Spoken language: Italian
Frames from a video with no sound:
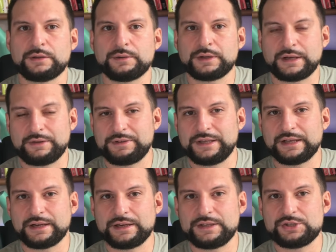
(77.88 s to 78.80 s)

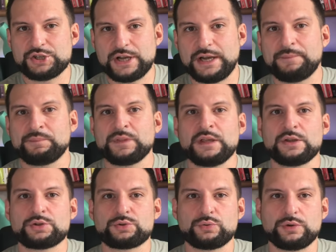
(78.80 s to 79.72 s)
riaverli già
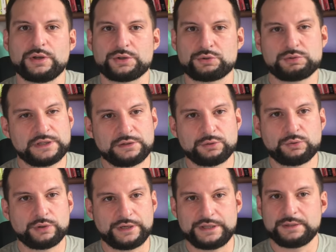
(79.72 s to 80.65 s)
sul, sul saldo
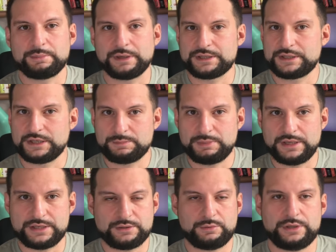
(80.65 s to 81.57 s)
corrente per essere
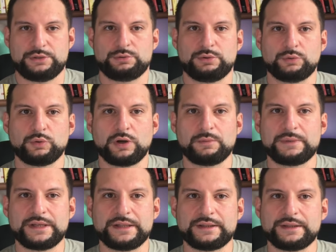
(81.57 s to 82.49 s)
spesi. Questo
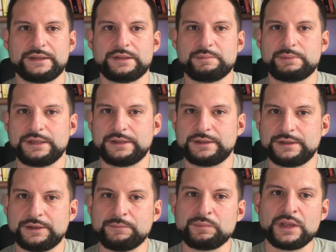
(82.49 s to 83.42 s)
naturalmente
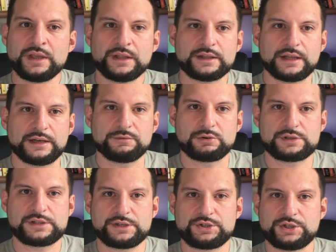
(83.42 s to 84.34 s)
dipende dalle
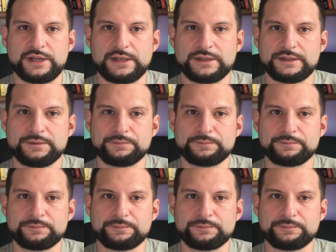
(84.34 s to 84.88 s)
vostre scelte.